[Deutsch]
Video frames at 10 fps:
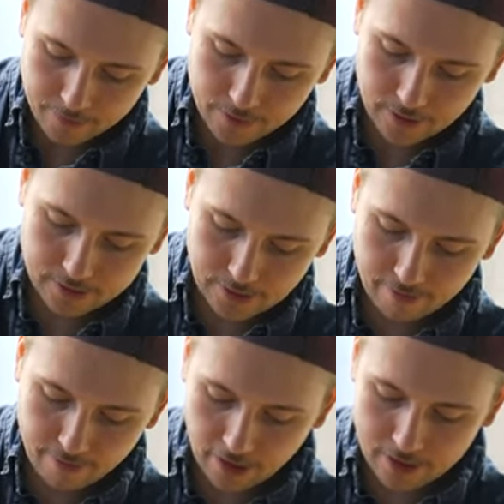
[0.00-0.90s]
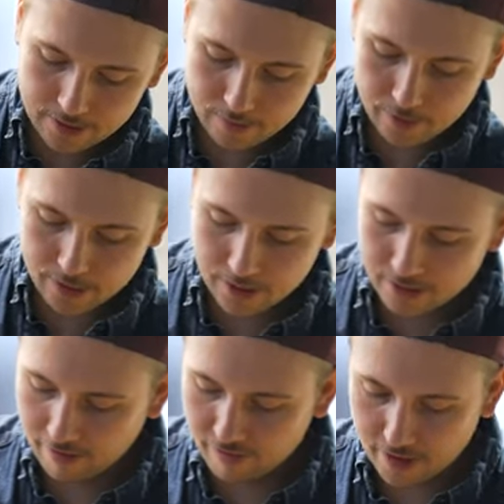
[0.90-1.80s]
dass es einfach alles ein bisschen
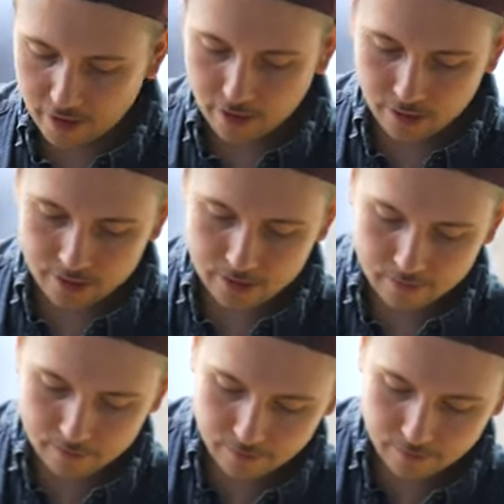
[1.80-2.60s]
saftiger noch ist.